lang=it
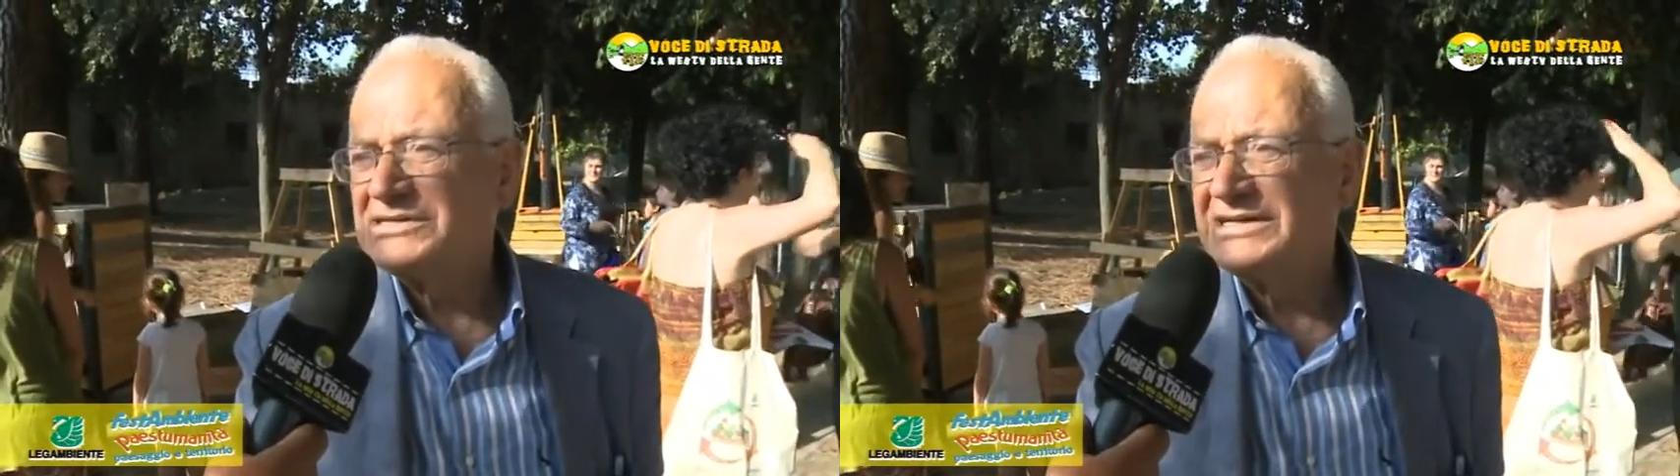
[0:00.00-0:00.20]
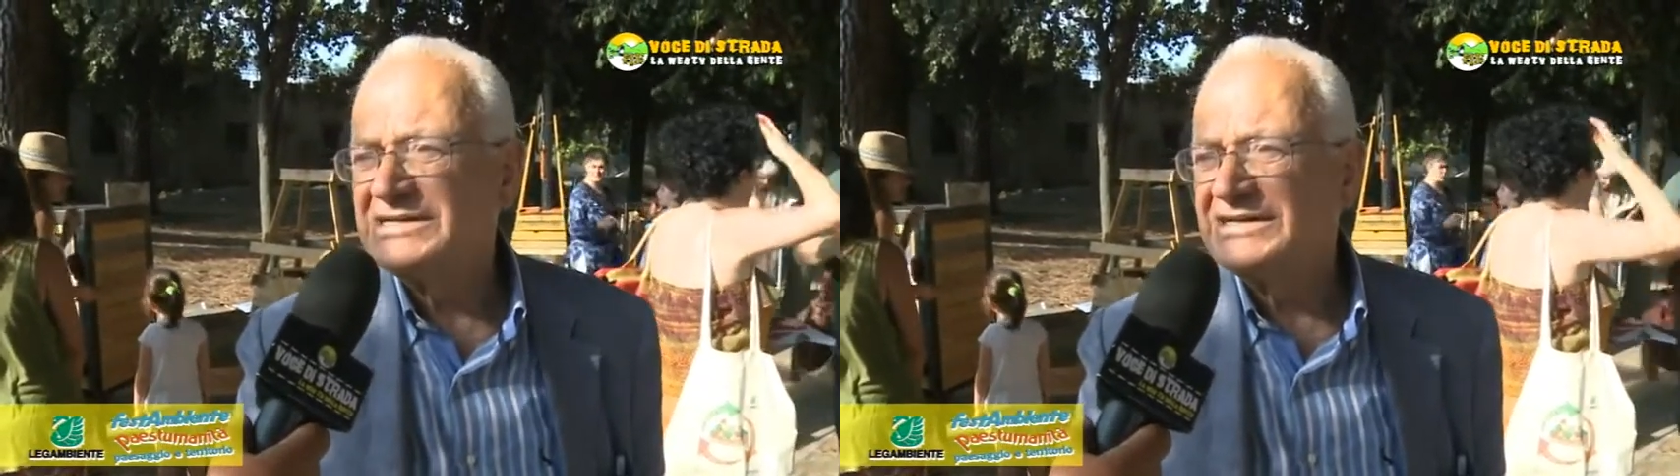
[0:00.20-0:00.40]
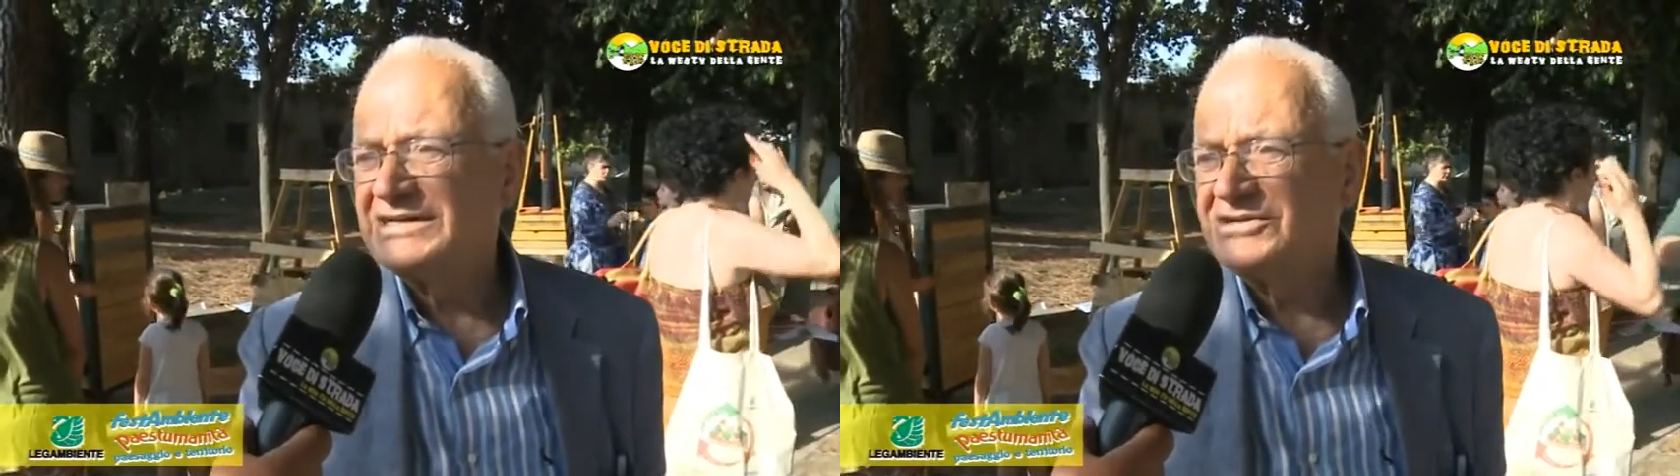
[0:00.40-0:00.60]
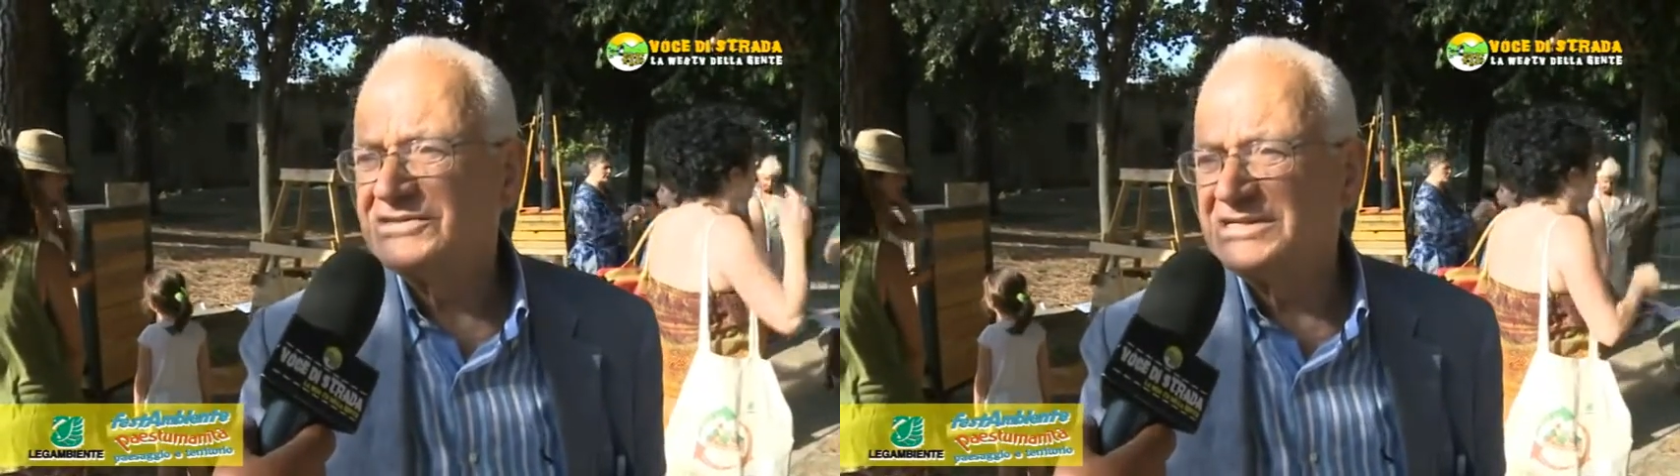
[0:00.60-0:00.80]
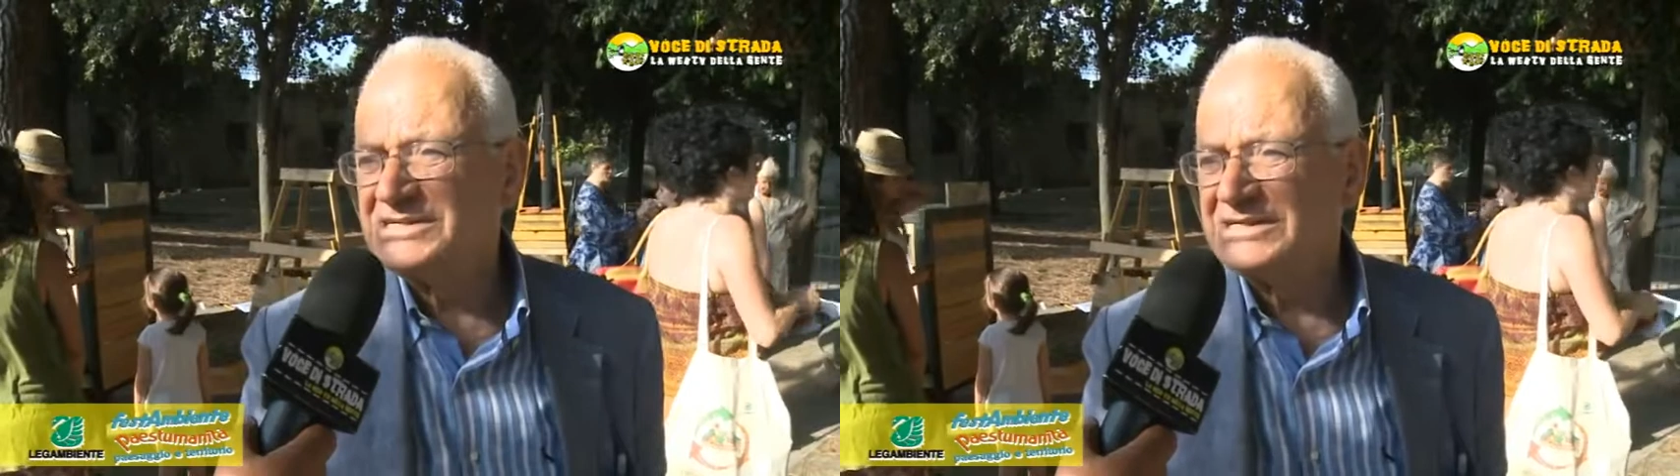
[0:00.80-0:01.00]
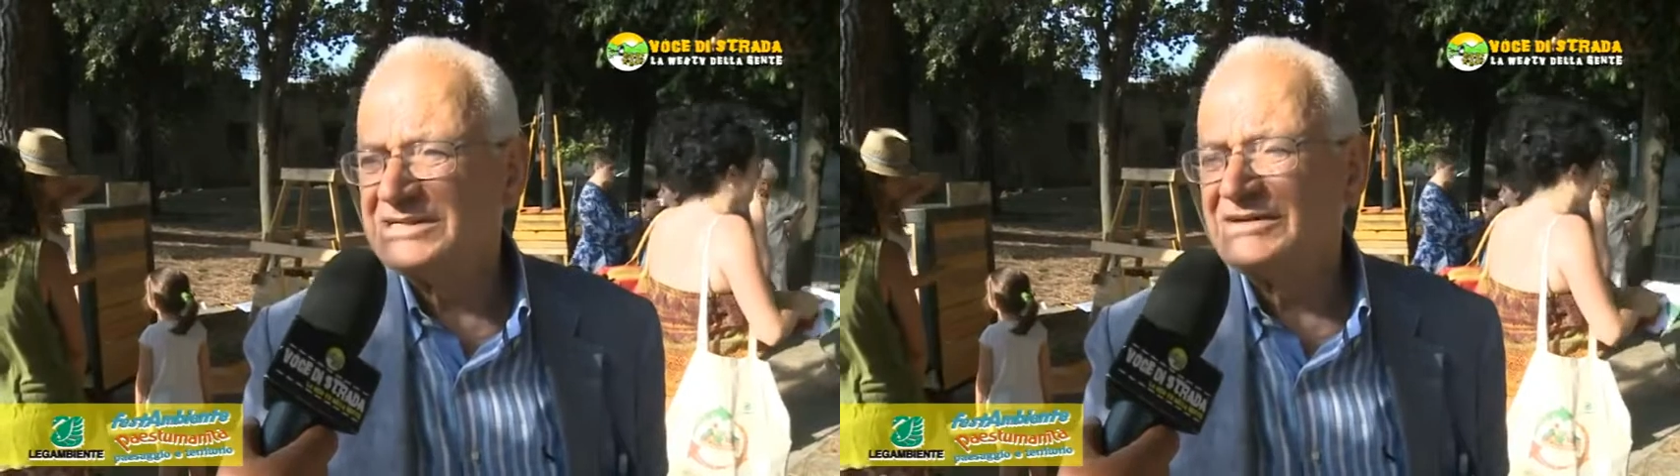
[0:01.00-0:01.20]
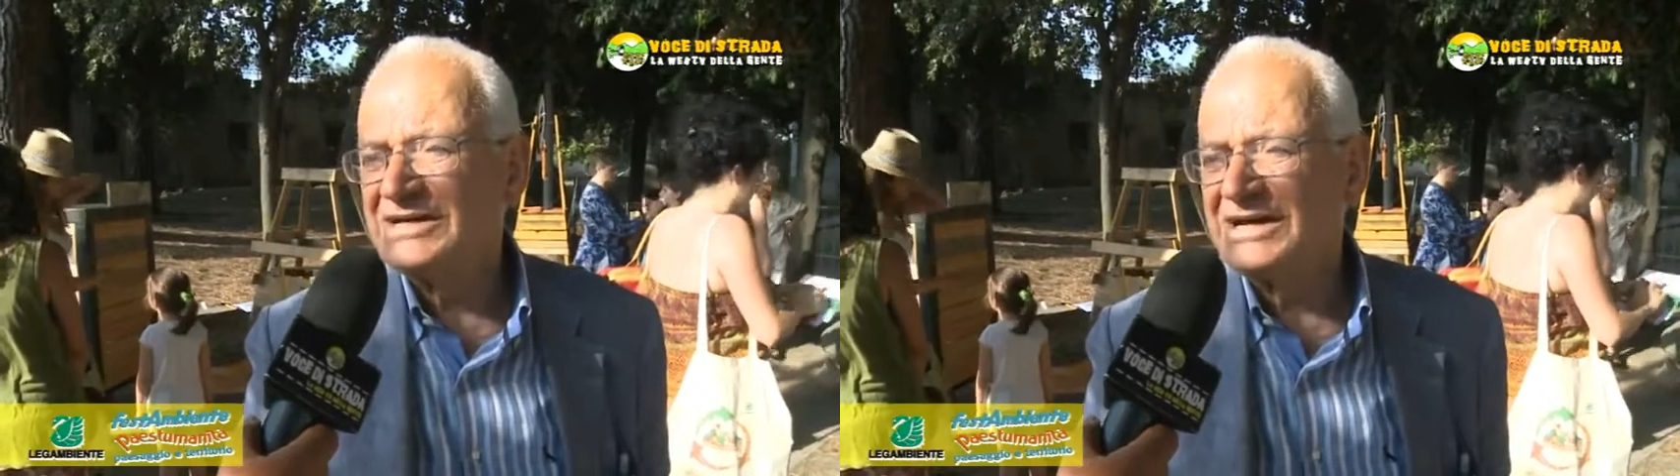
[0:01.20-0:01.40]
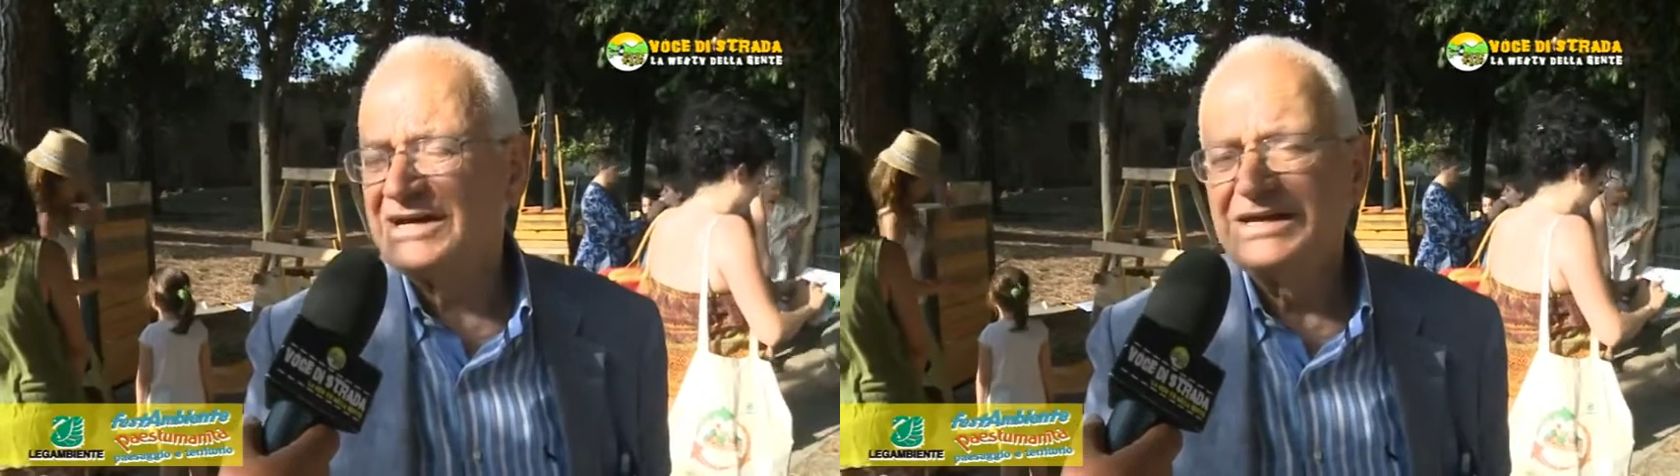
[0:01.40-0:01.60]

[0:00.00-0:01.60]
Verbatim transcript: grossa iniziativa che è